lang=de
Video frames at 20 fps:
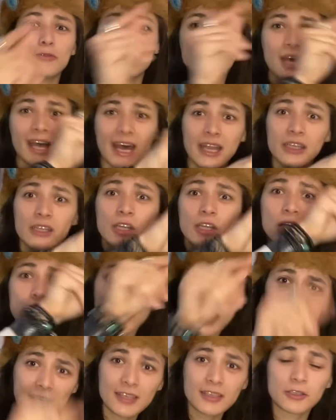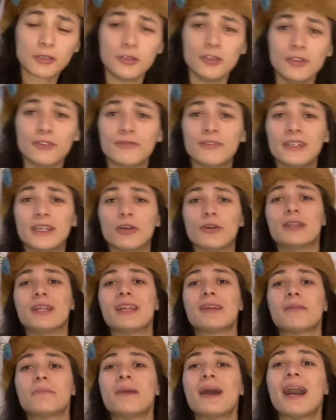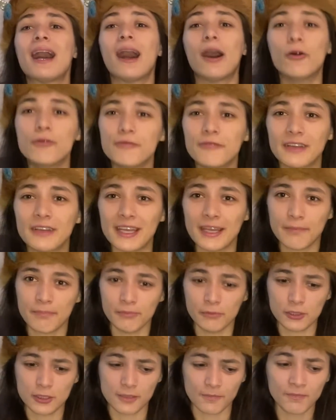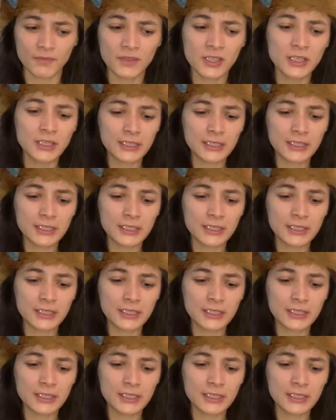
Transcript: oder anderen künftig auch nicht mehr aufgeben müssen.